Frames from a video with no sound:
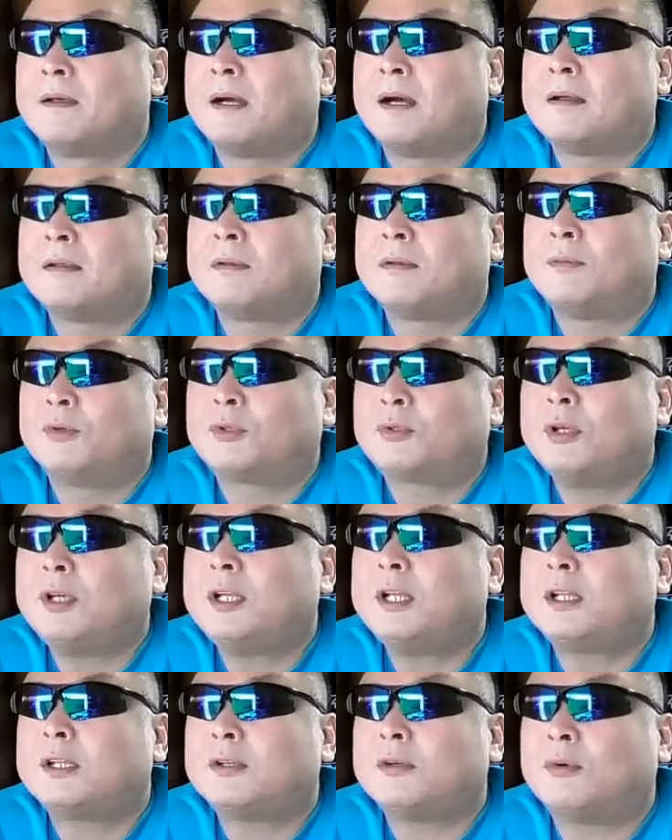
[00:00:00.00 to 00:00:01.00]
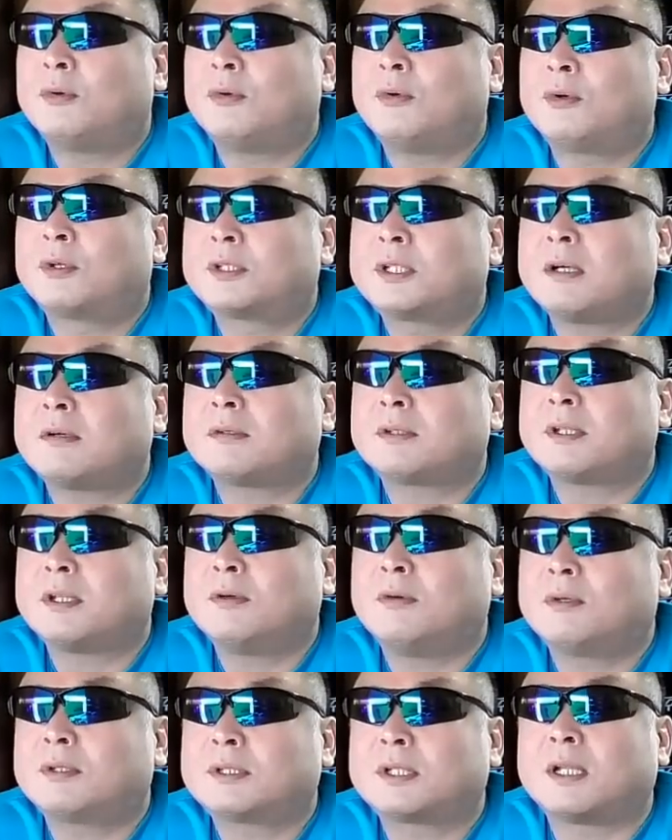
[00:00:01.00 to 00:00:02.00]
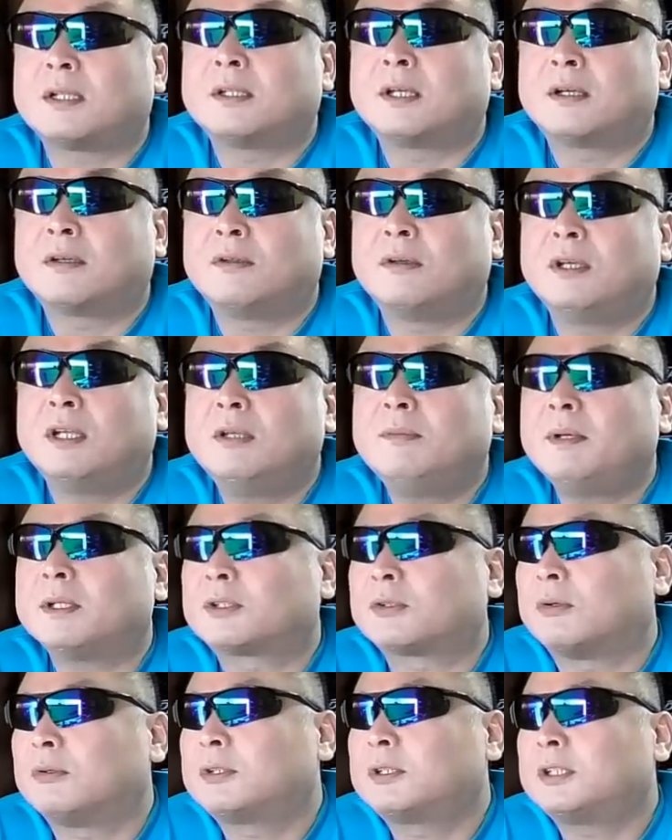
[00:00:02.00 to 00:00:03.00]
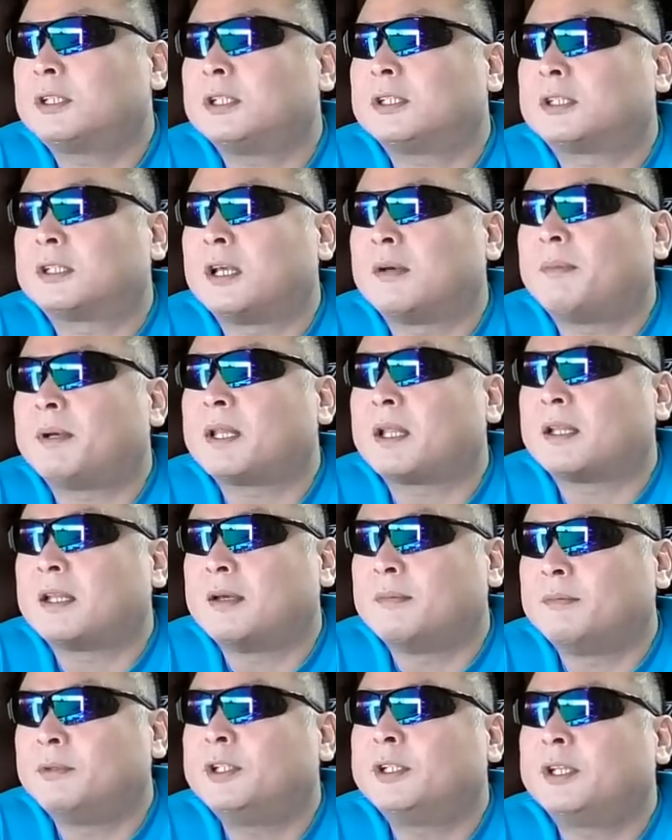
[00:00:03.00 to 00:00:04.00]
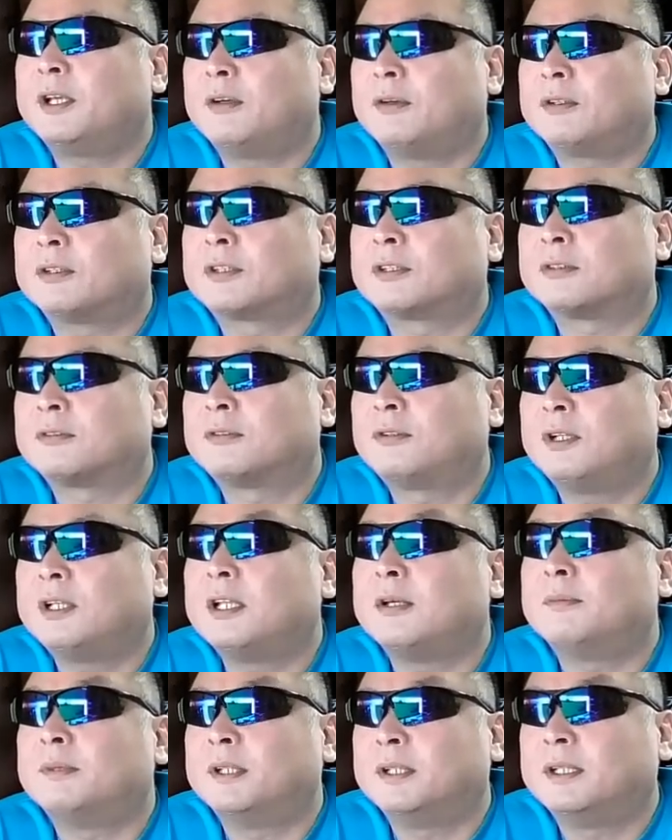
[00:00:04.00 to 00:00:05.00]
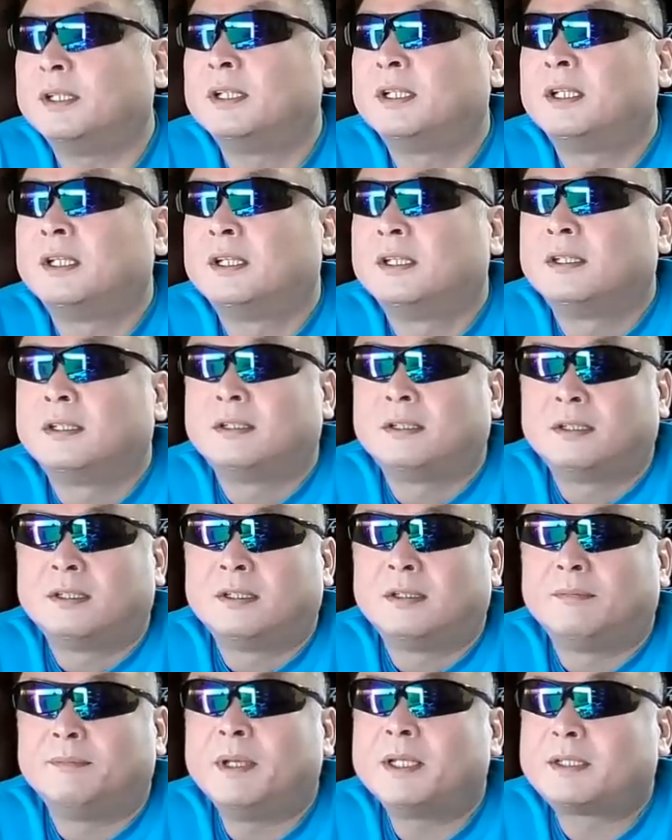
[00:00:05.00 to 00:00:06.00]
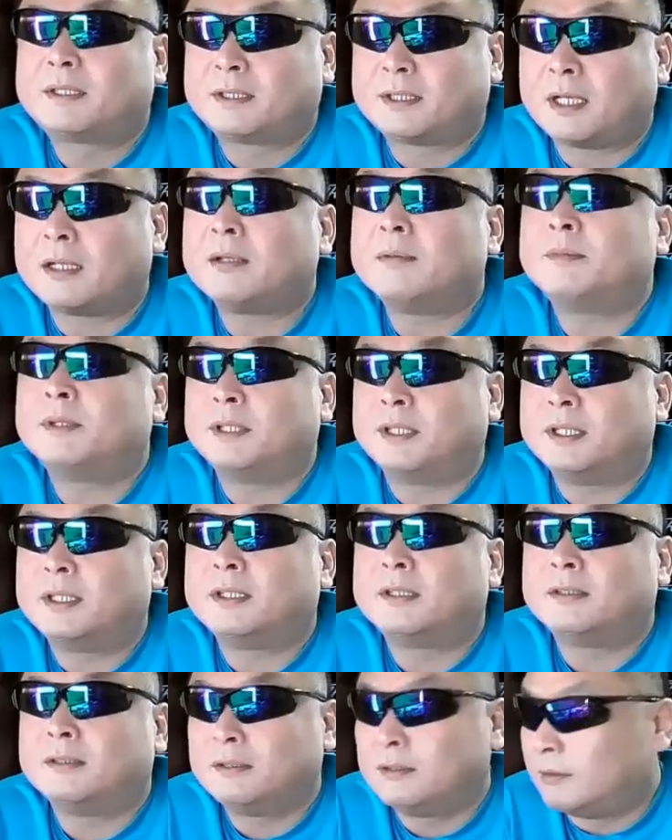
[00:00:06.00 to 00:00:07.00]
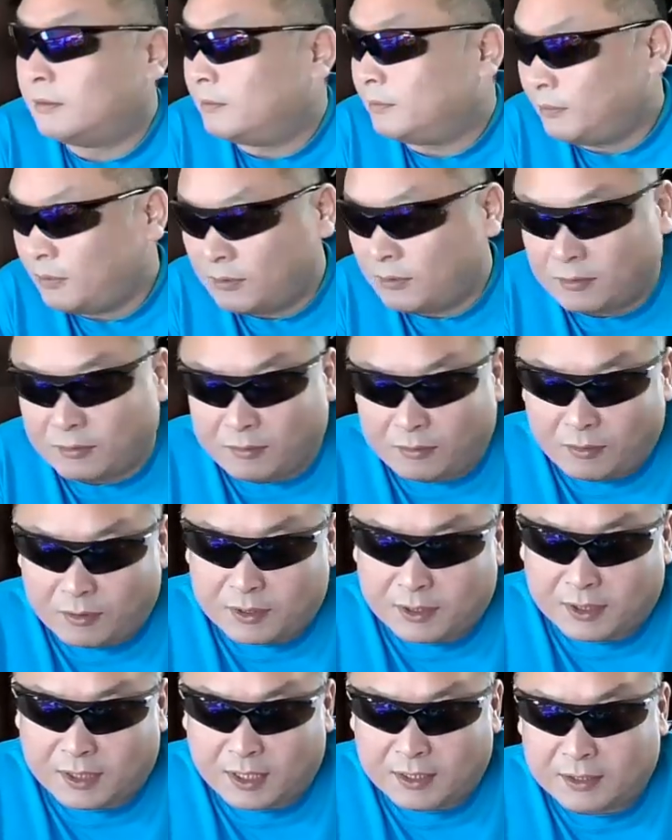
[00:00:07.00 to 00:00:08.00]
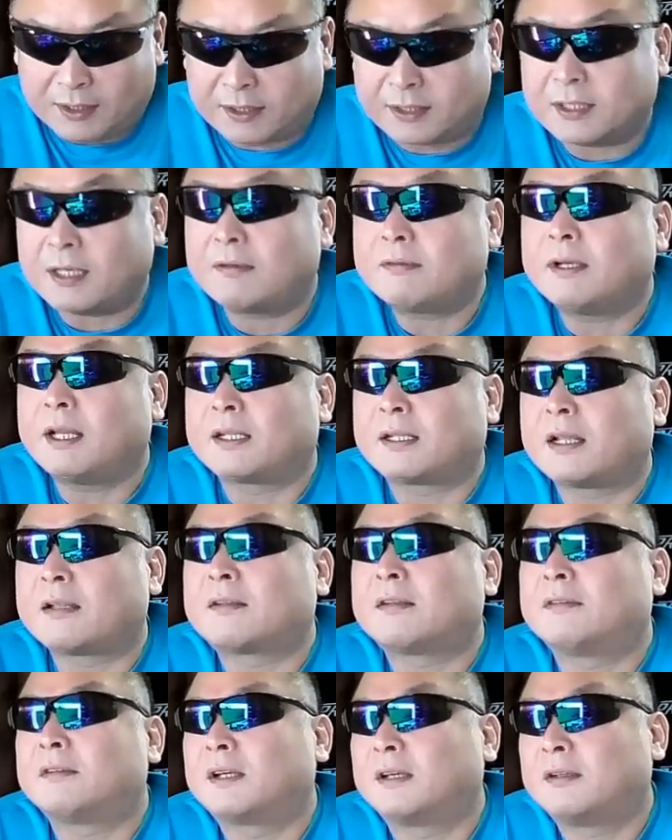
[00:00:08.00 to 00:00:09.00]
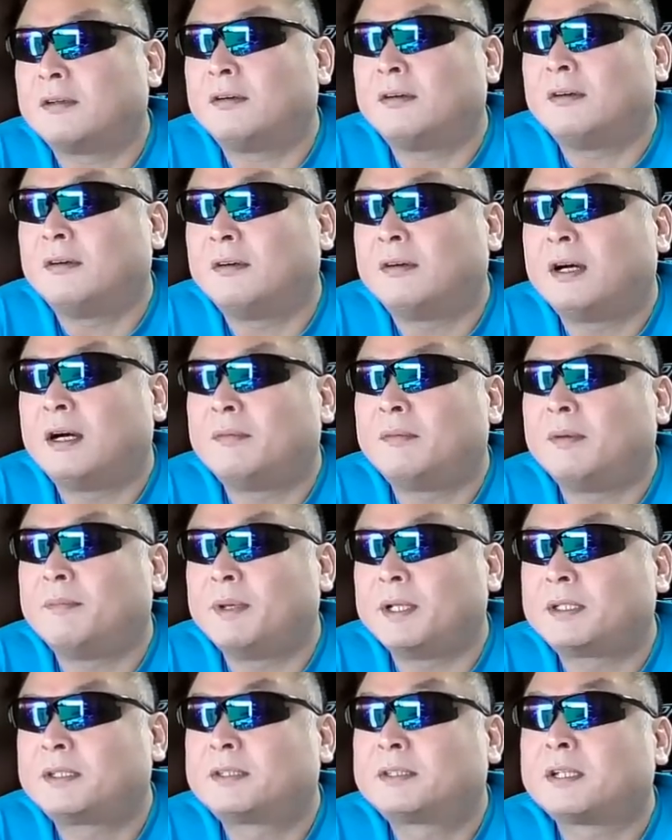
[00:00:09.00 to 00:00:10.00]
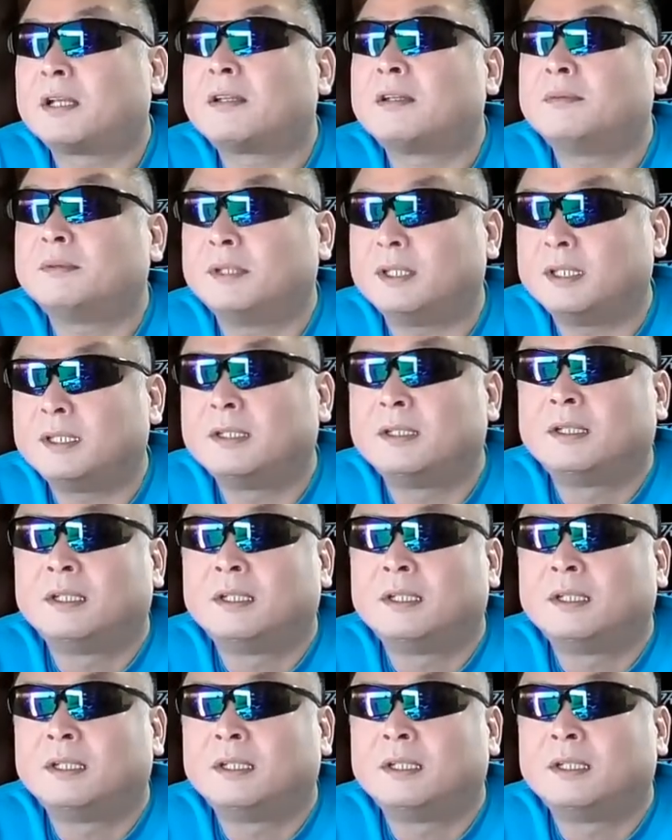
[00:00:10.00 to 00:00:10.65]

あのもうトイレに置きたくて起きたんだけど今正直言ってまだ眠いんだよすっごい眠いめっちゃ眠い、うん、もう起きて2時間ぐらい経ってるけどあもうめっちゃ眠い